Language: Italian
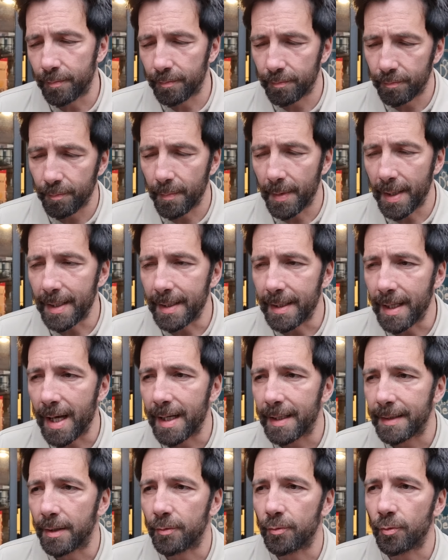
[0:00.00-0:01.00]

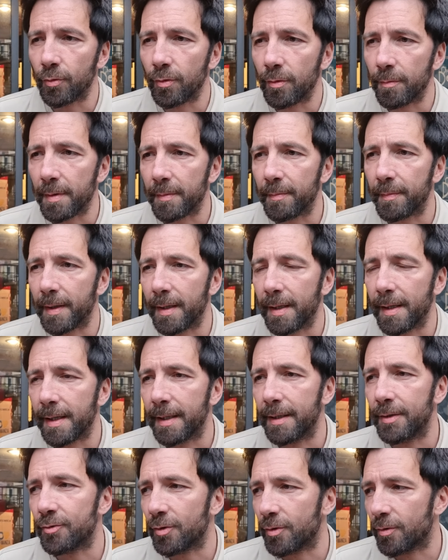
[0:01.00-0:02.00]
belinate giusto per parlare
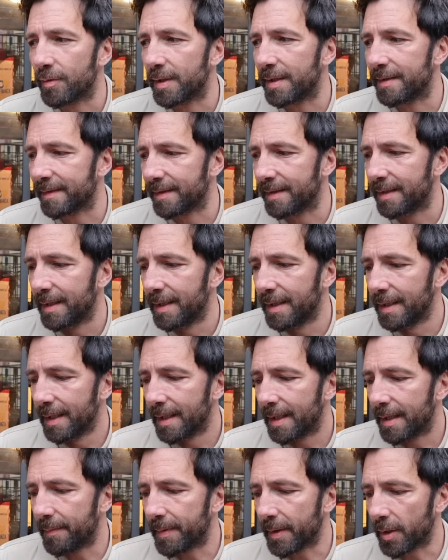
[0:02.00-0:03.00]
in genovese,
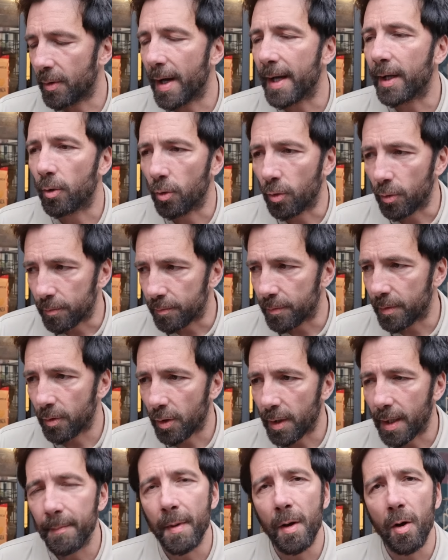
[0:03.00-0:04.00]
e però ecco,
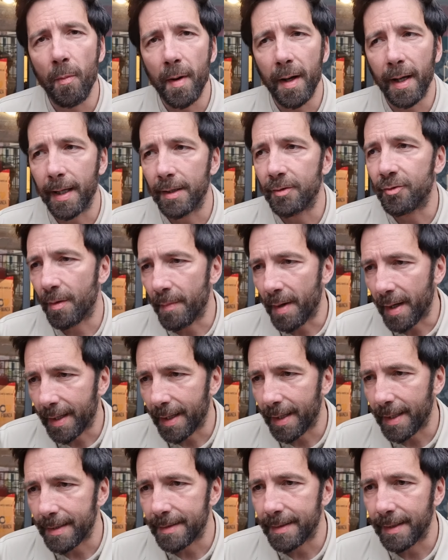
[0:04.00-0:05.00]
ora abbiamo banca, c'è banca
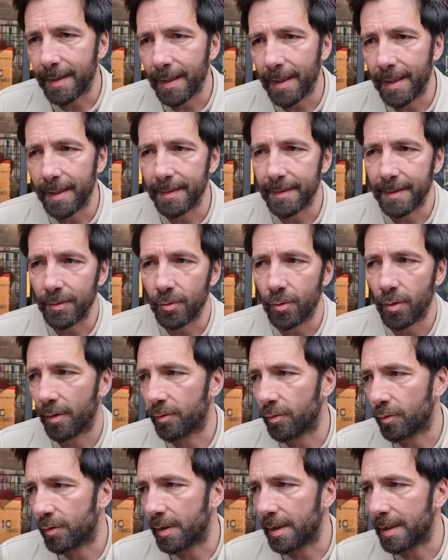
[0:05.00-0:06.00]
etica, intanto la
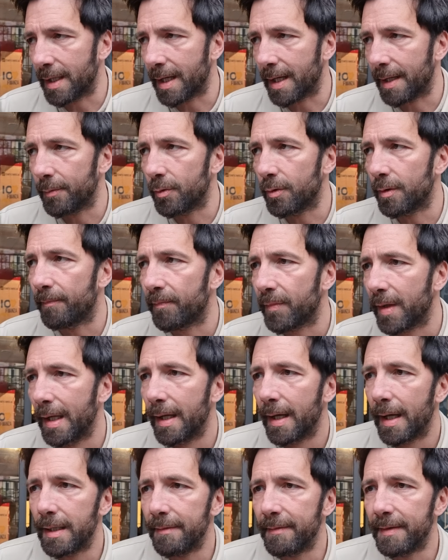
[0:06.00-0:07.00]
sosteniamo,
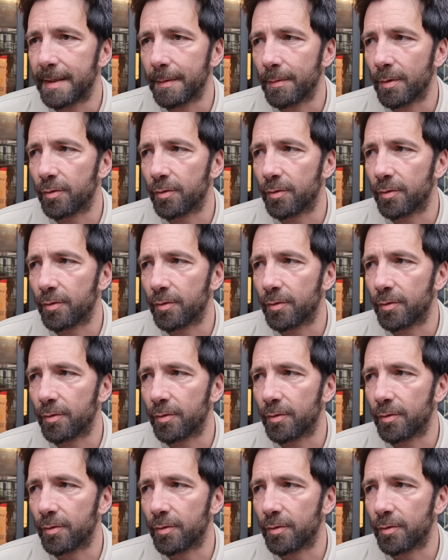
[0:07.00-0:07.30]
diventiamo